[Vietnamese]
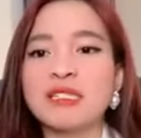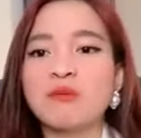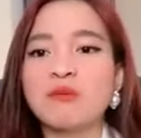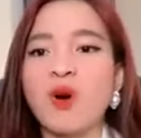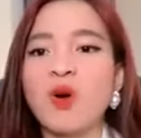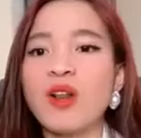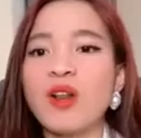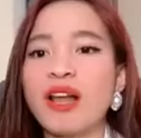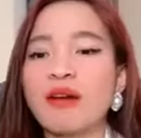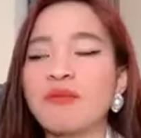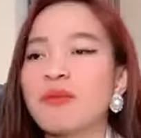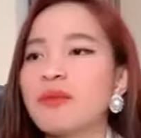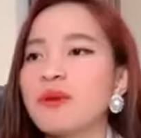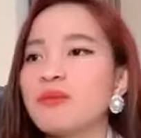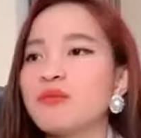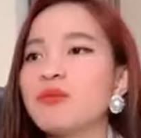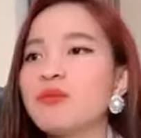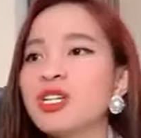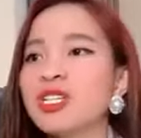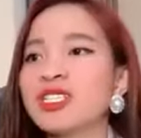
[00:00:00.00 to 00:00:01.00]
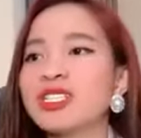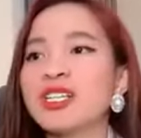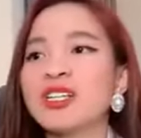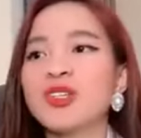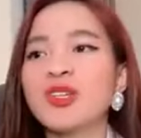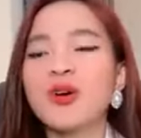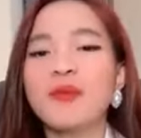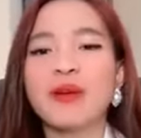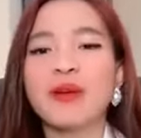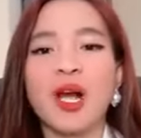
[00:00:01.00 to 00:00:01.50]
Mỗi lần mà mình bước
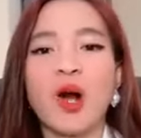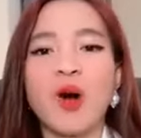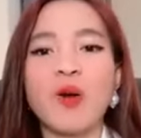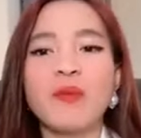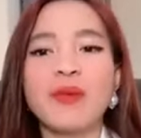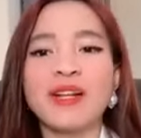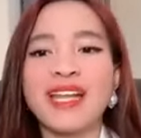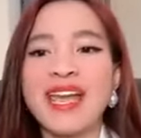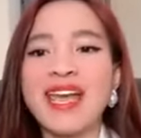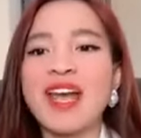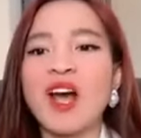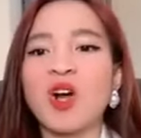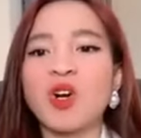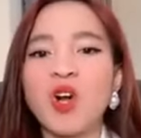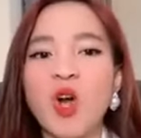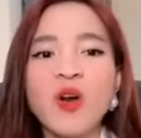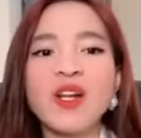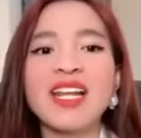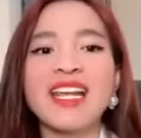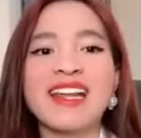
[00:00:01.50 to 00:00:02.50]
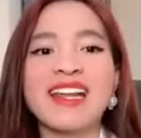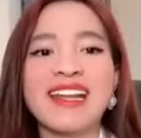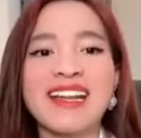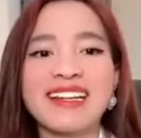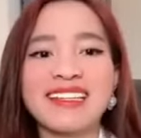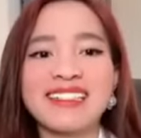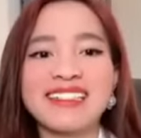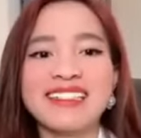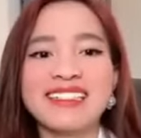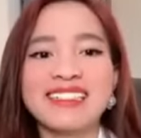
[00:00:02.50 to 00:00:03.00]
chân vô, mình ngồi mình nghe họ nói này
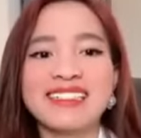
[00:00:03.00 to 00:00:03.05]
nè,